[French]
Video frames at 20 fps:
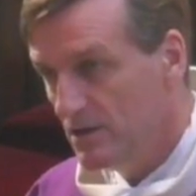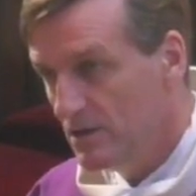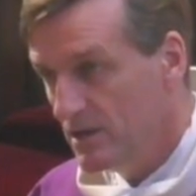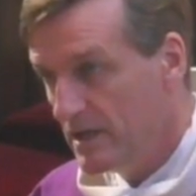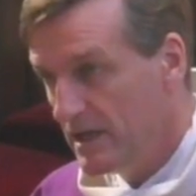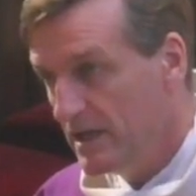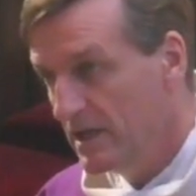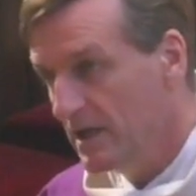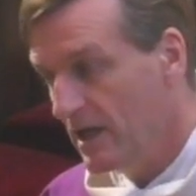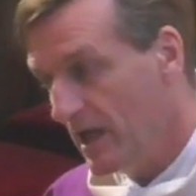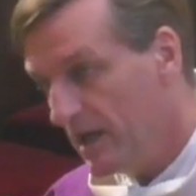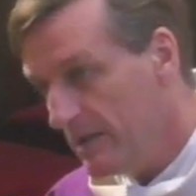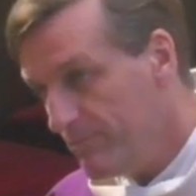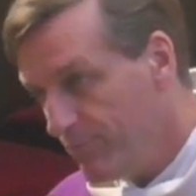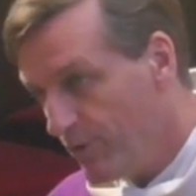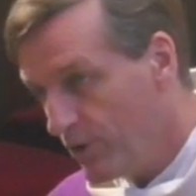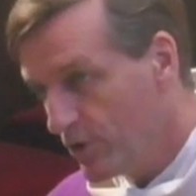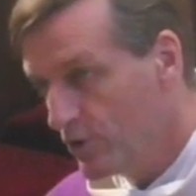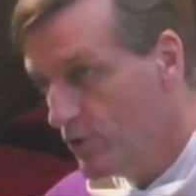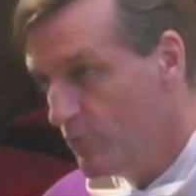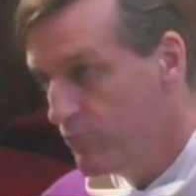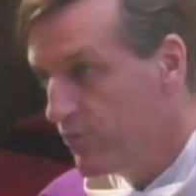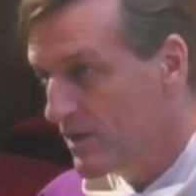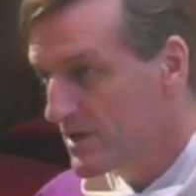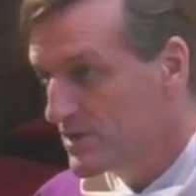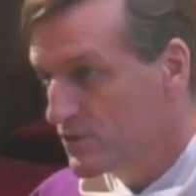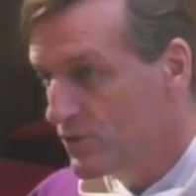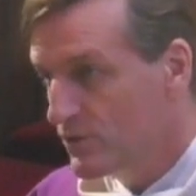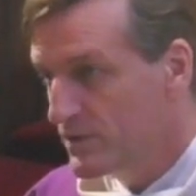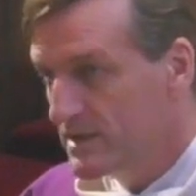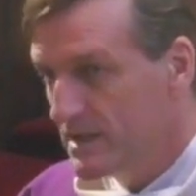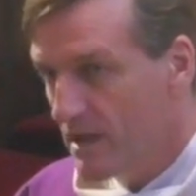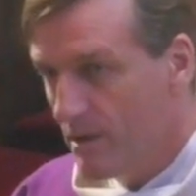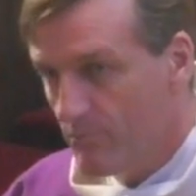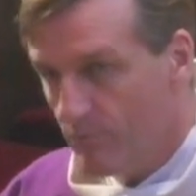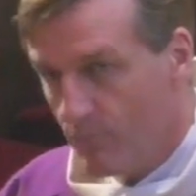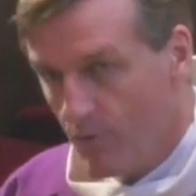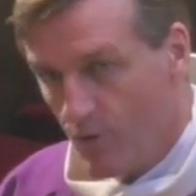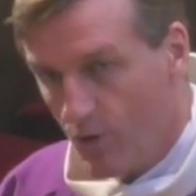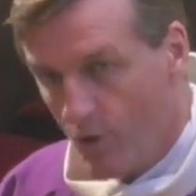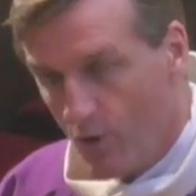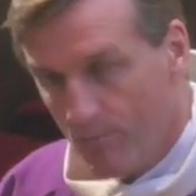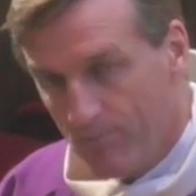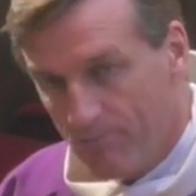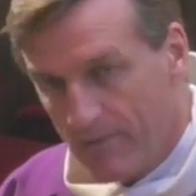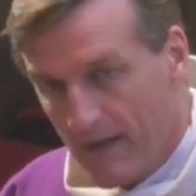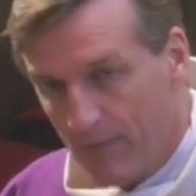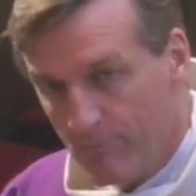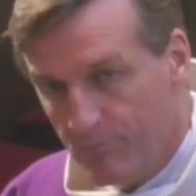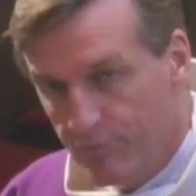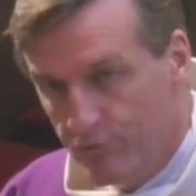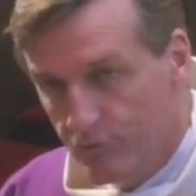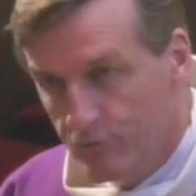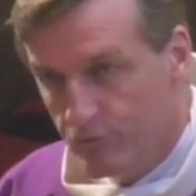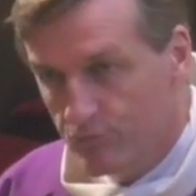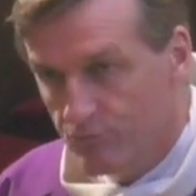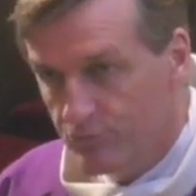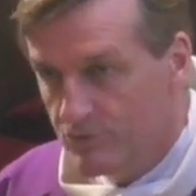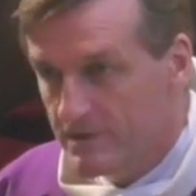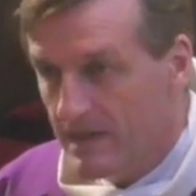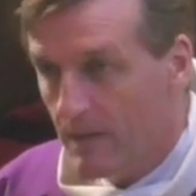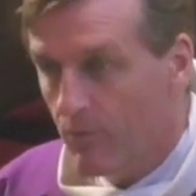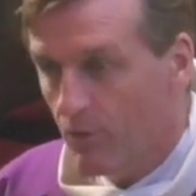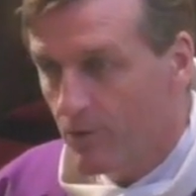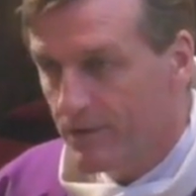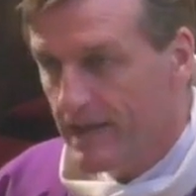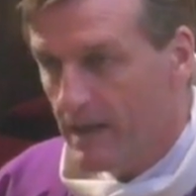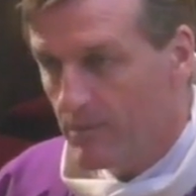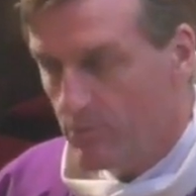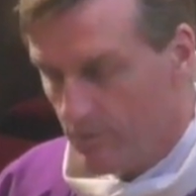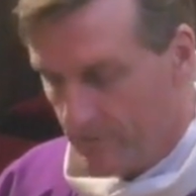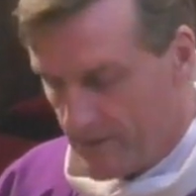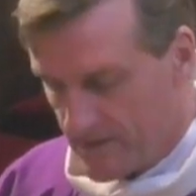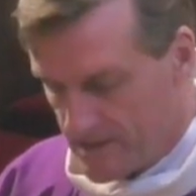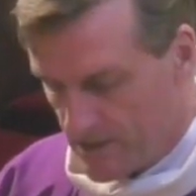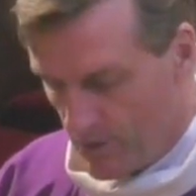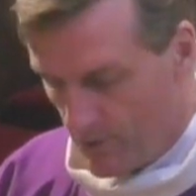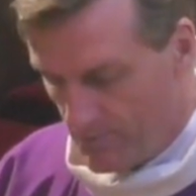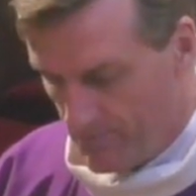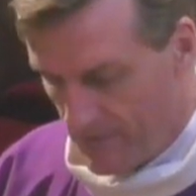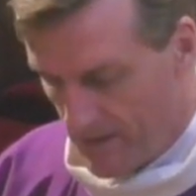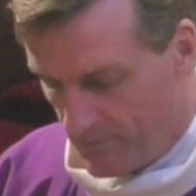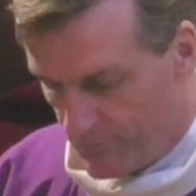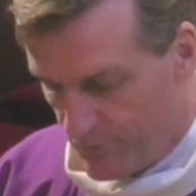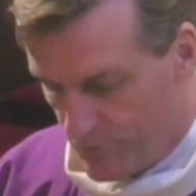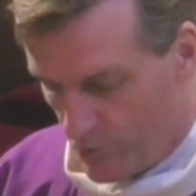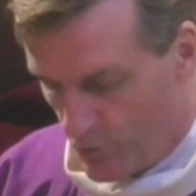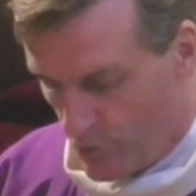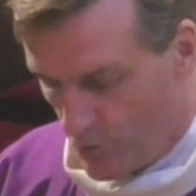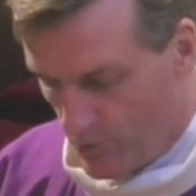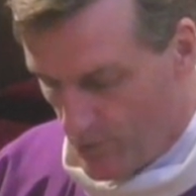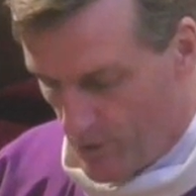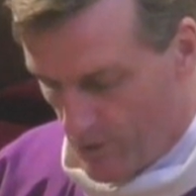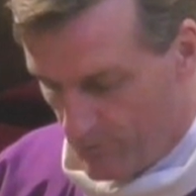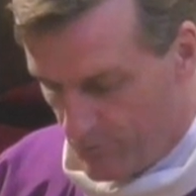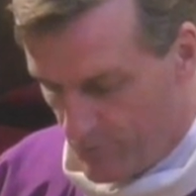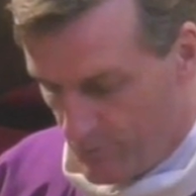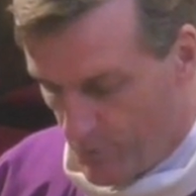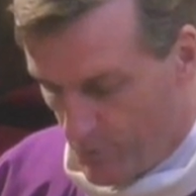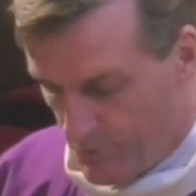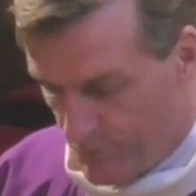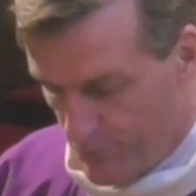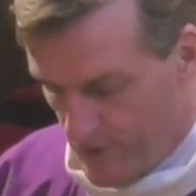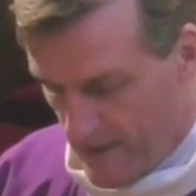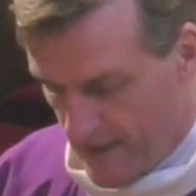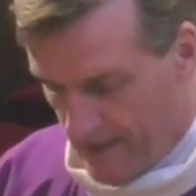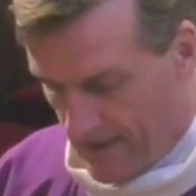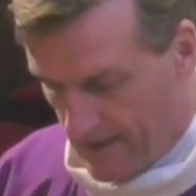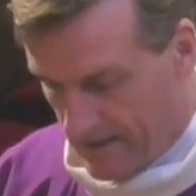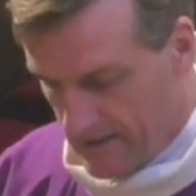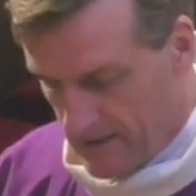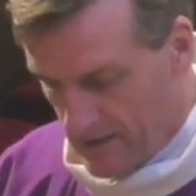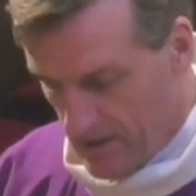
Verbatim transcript: et à l'époque, le poisson était un, plat plus, abordable, on va dire, un plat plus commun, plus populaire.